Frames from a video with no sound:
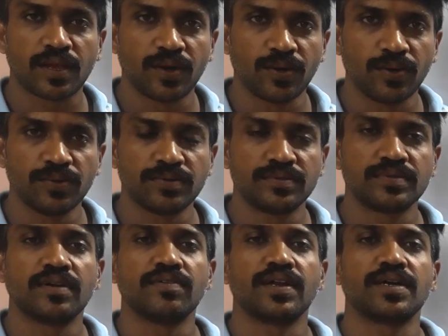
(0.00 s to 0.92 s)
ஹலோ
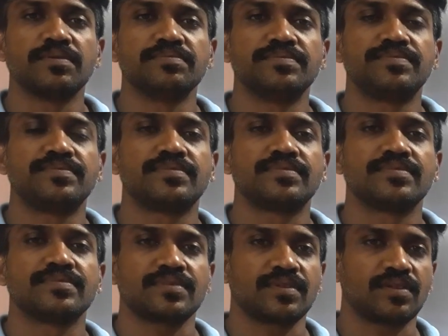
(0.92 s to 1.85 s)
வணக்கம்
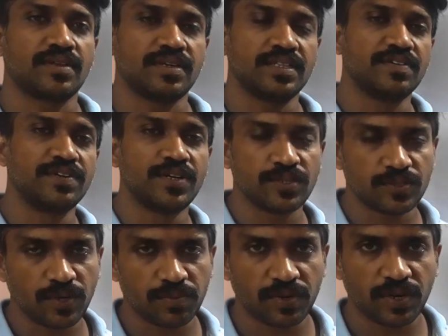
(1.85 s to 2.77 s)
இந்த வீடியோவில்
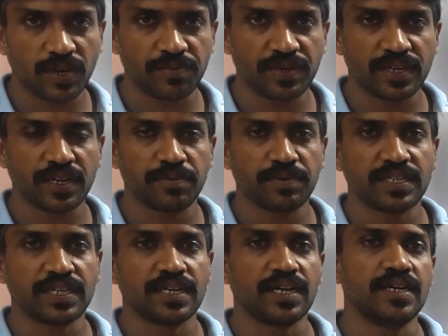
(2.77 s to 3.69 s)
சொல்ல போகிற டாபிக் என்னென்னு
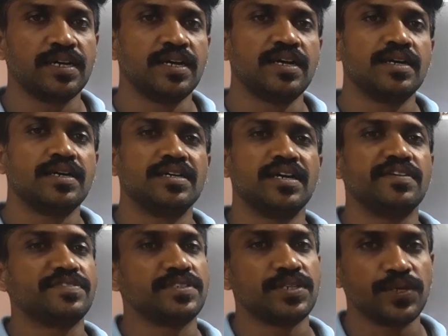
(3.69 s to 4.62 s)
பார்த்தீங்கன்னா
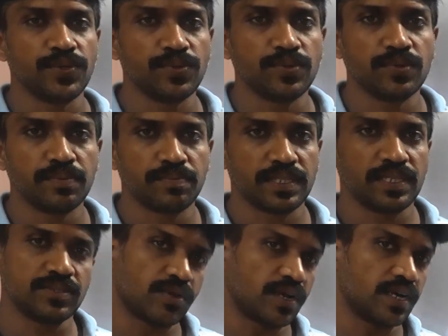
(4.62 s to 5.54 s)
எஃப்சியூ
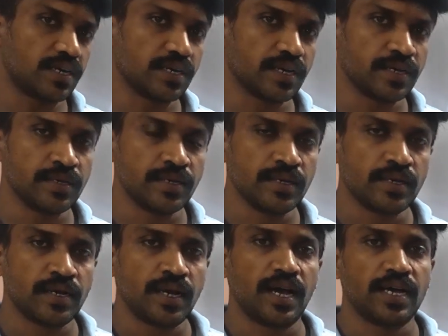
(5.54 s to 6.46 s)
பற்றி சொல்லலான்ருக்கேன்
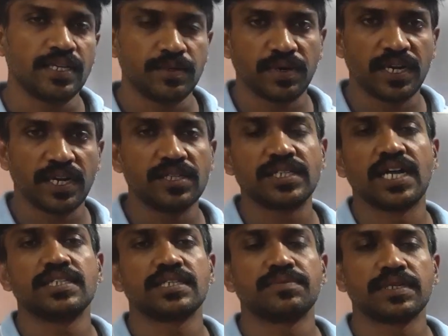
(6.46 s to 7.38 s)
இருக்கேன் அதுக்கு முன்னாடி என்னோடய
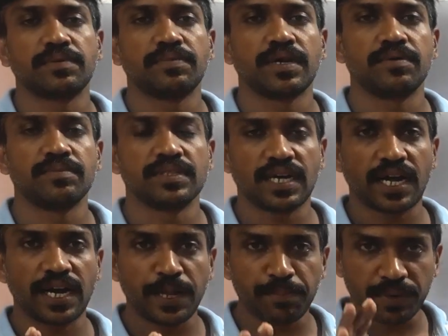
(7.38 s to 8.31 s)
சேனல் சப்ஸ்கிரைப் பண்ணாமல் இருந்தால்
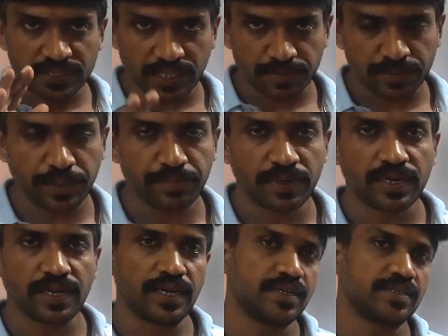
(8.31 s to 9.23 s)
கண்டிப்பாக சப்ஸ்கிரைப்
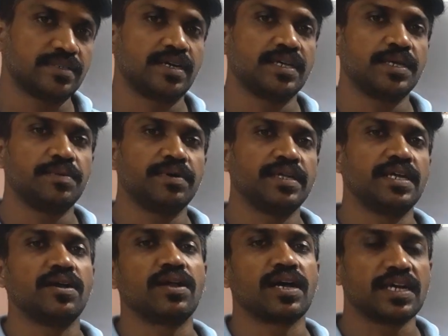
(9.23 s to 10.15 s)
பண்ணுங்கள் அதே மாதிரி
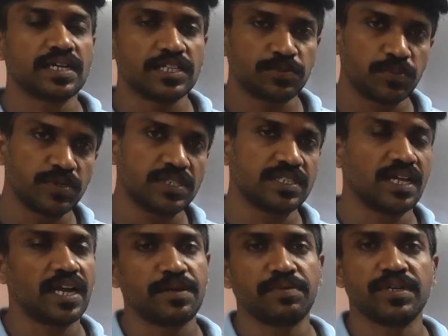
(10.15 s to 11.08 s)
என்னோடய கண்டென்ட்ஸ்
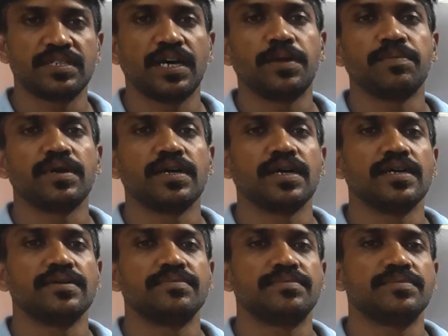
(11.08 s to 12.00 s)
பிடிச்சிருந்தால் லைக் பண்ணி ஷேர்
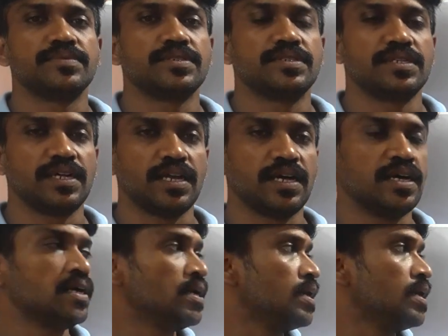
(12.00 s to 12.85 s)
பண்ணுங்கள் சரிங்களா